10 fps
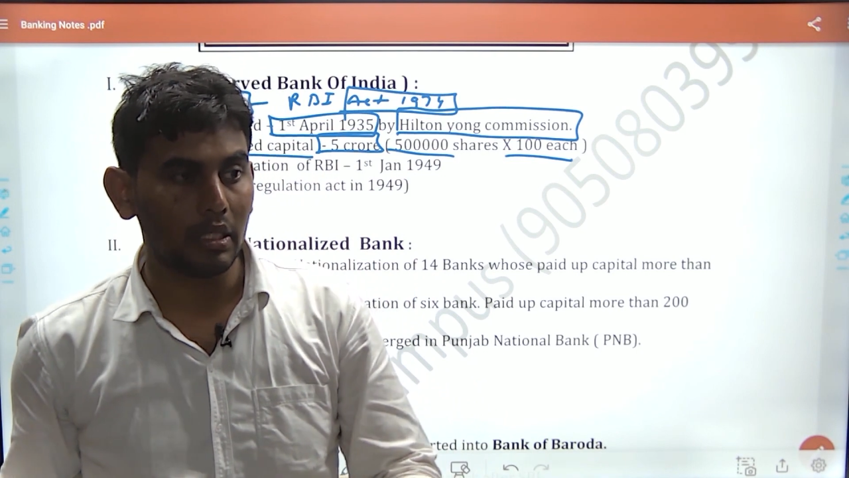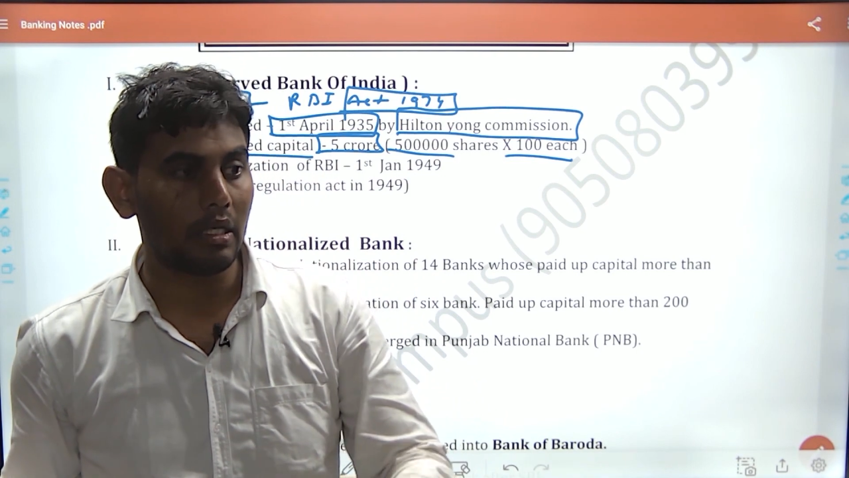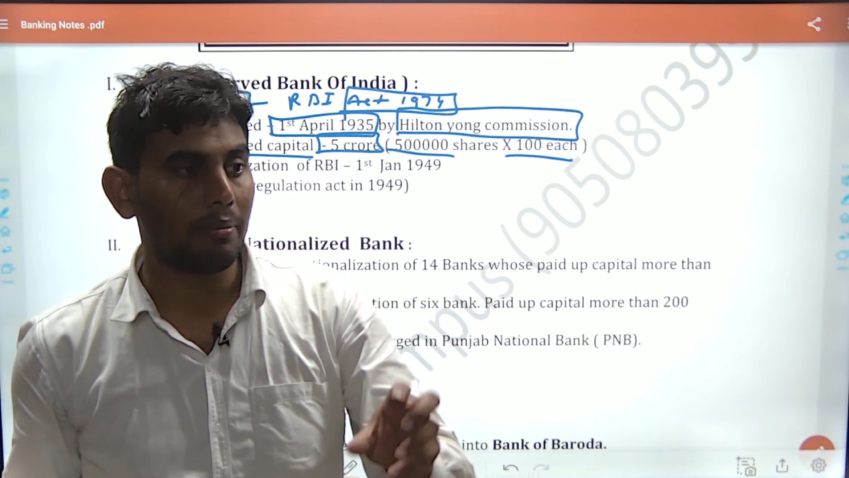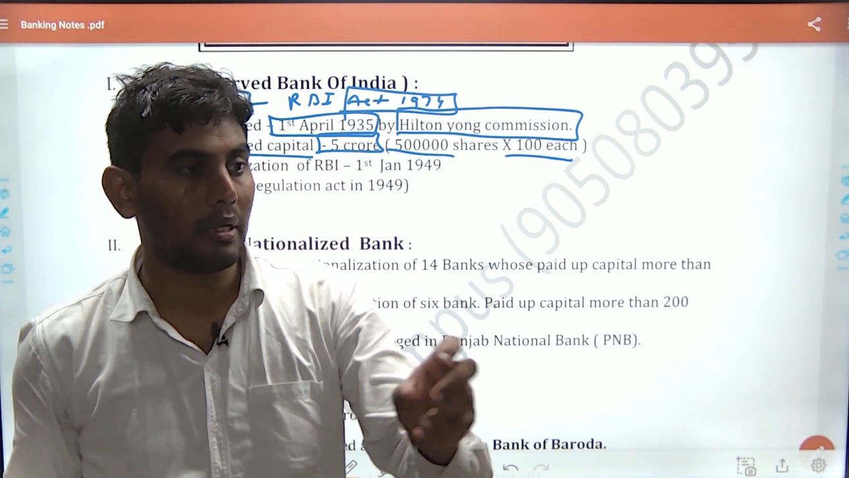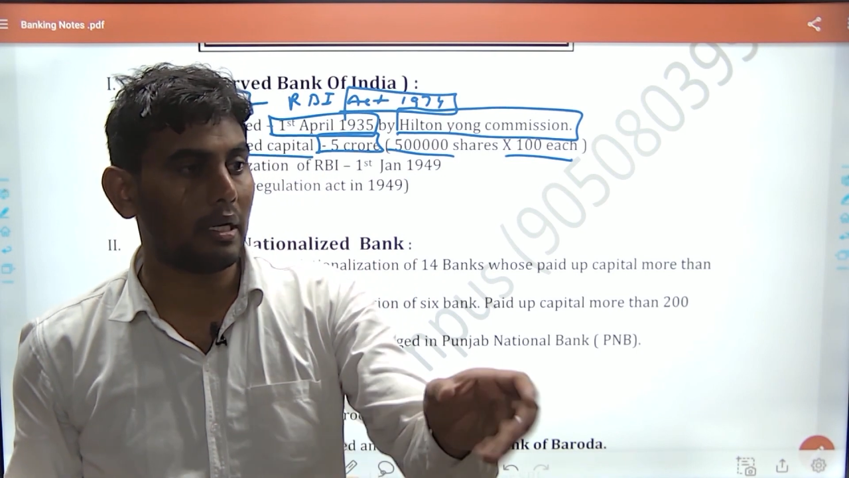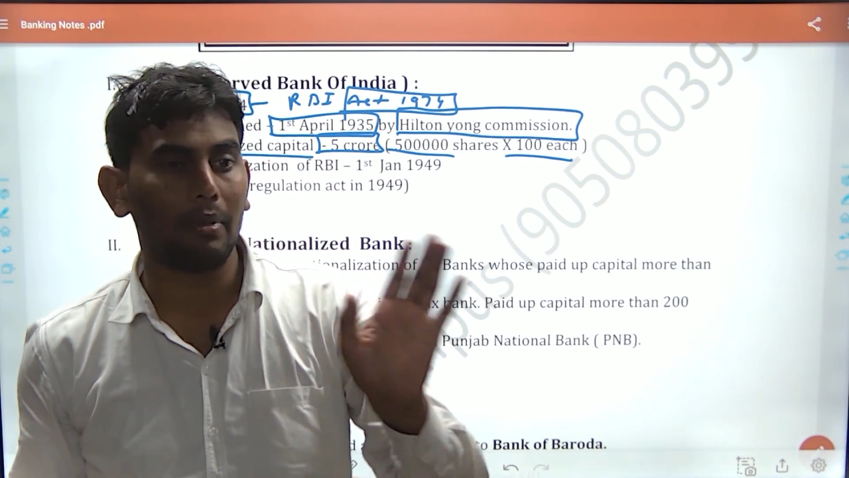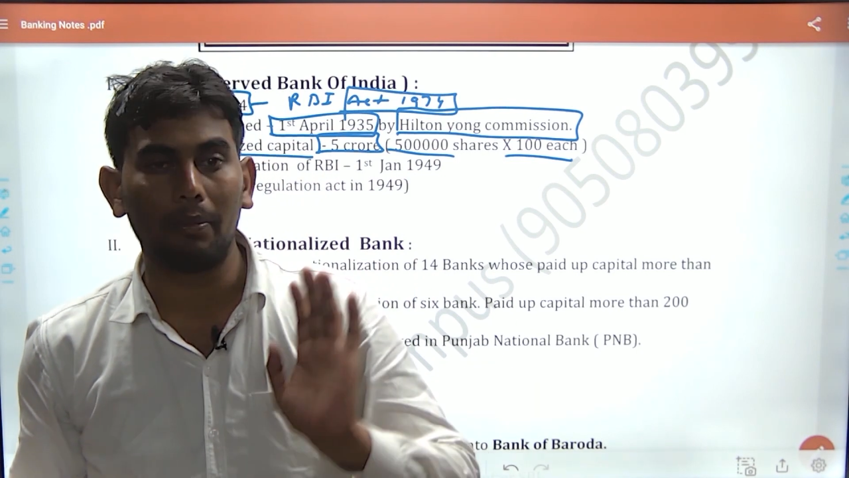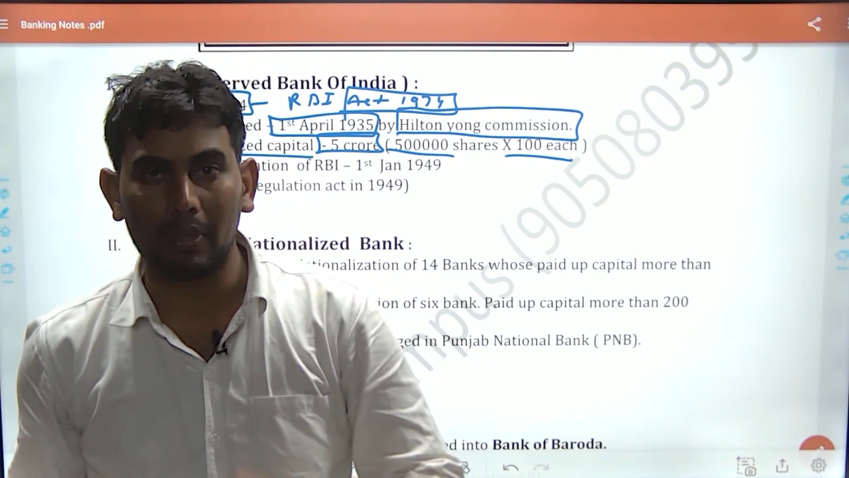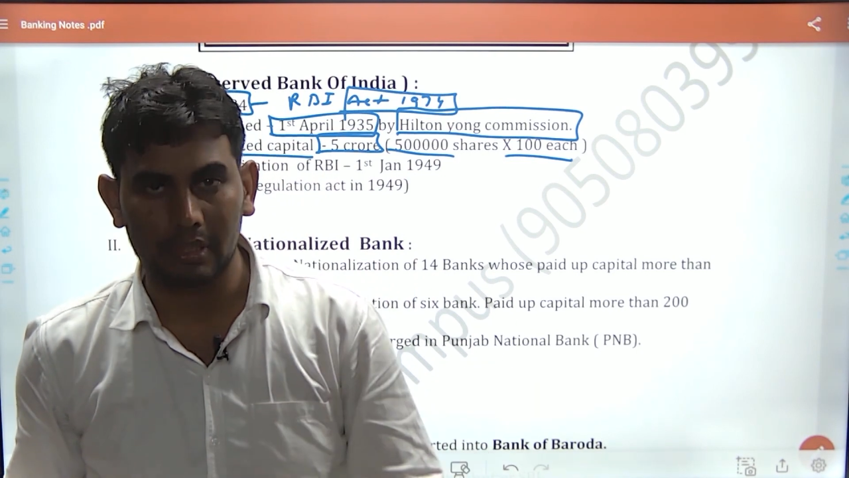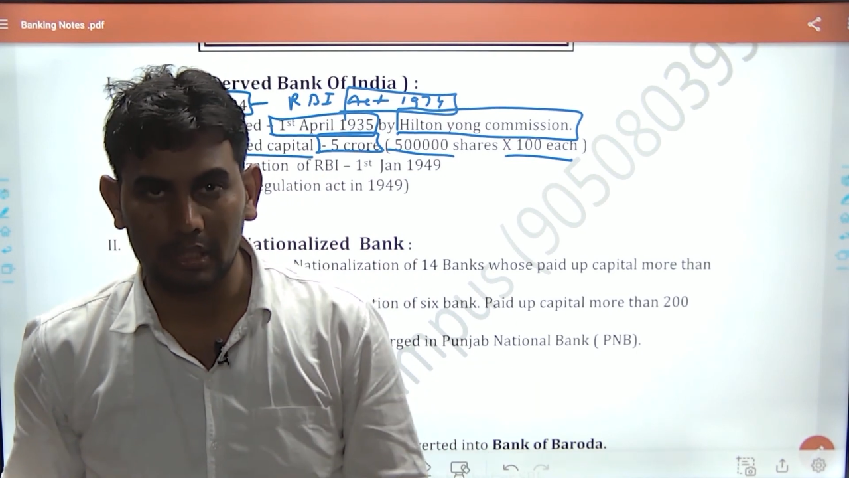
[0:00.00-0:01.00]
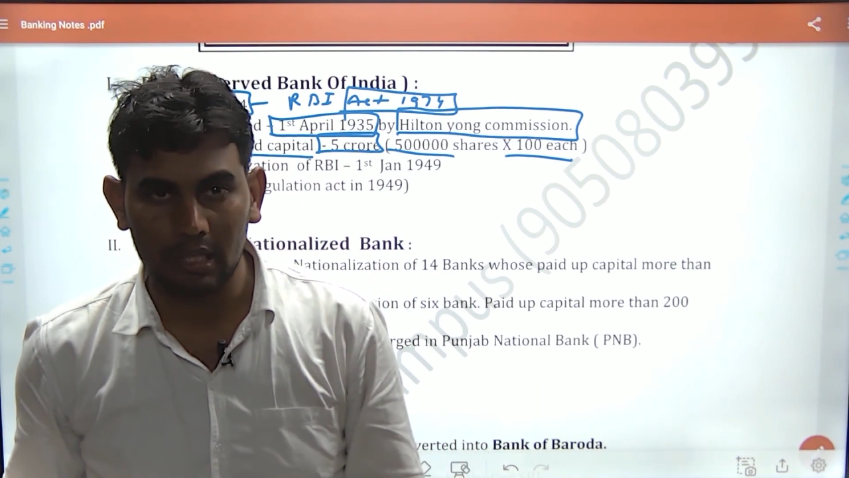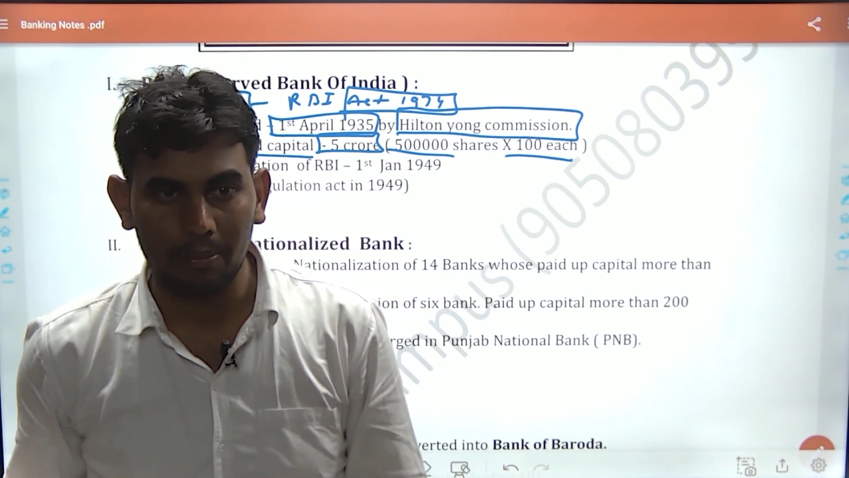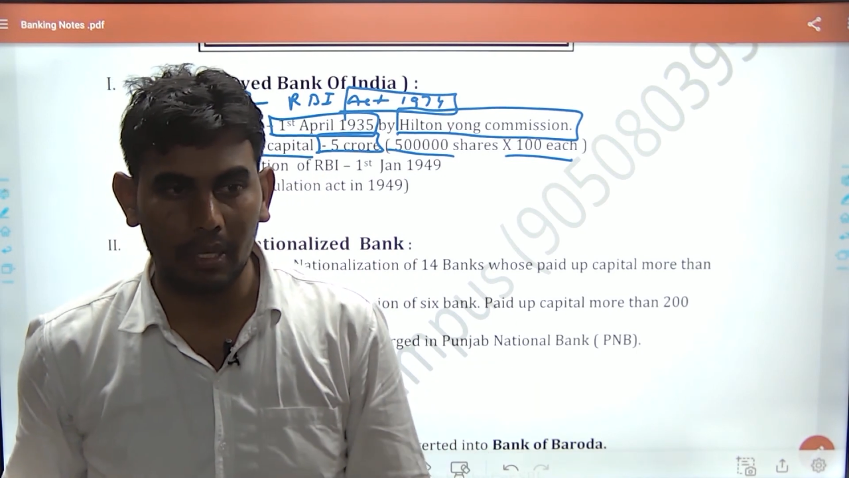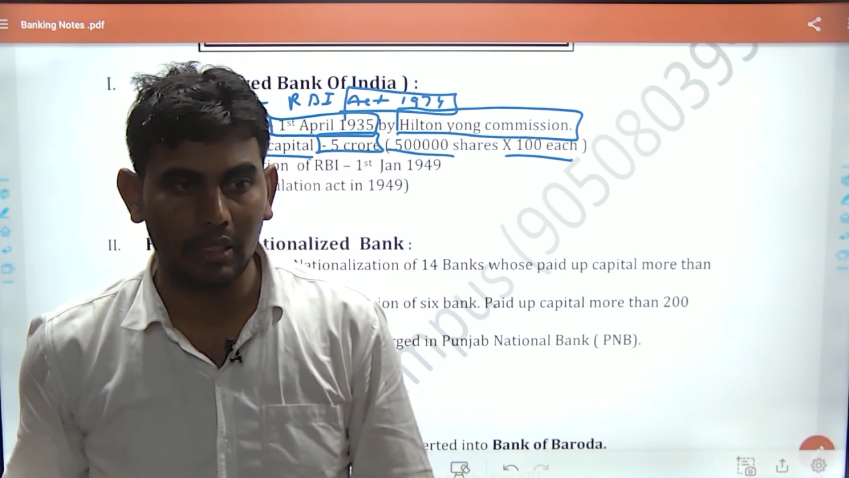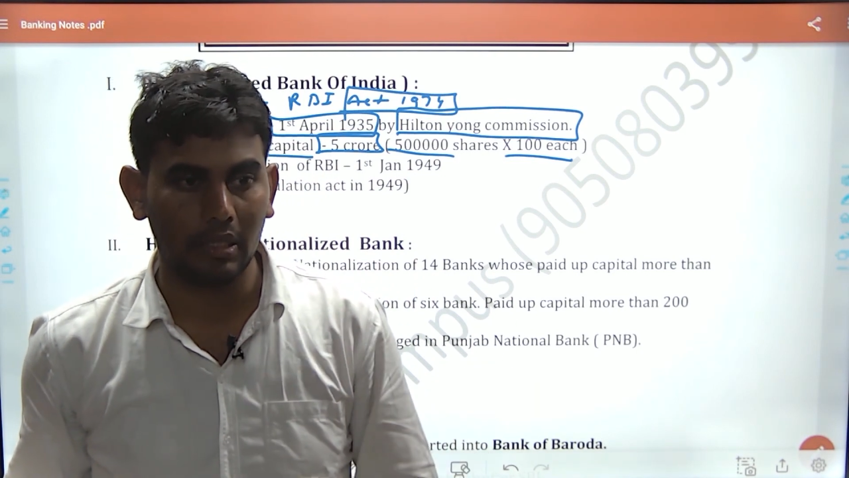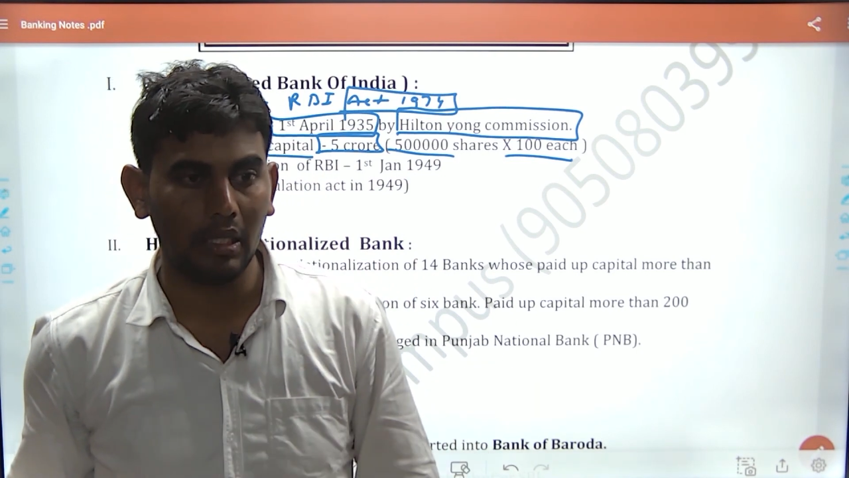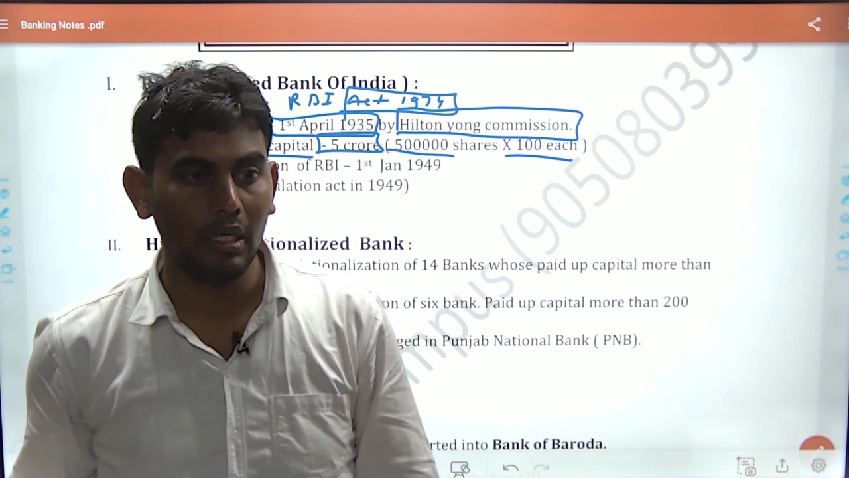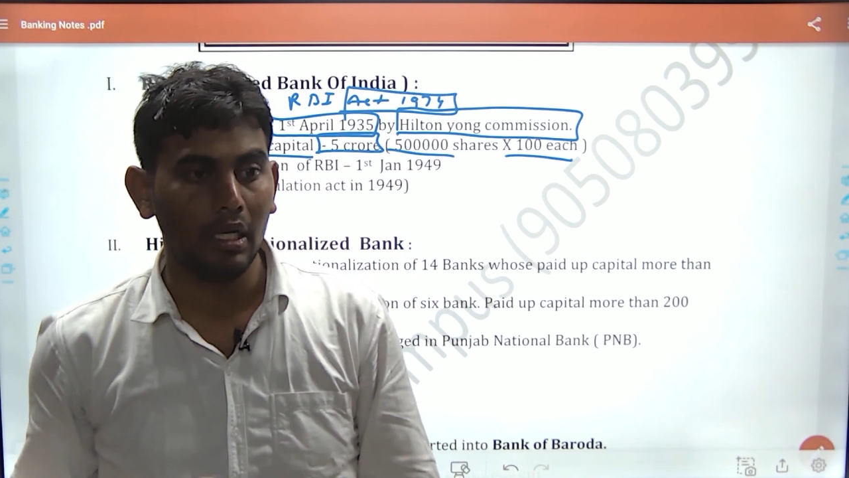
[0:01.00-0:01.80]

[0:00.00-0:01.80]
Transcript: थी डिफरेंट डिफरेंट पर्सन के पास थी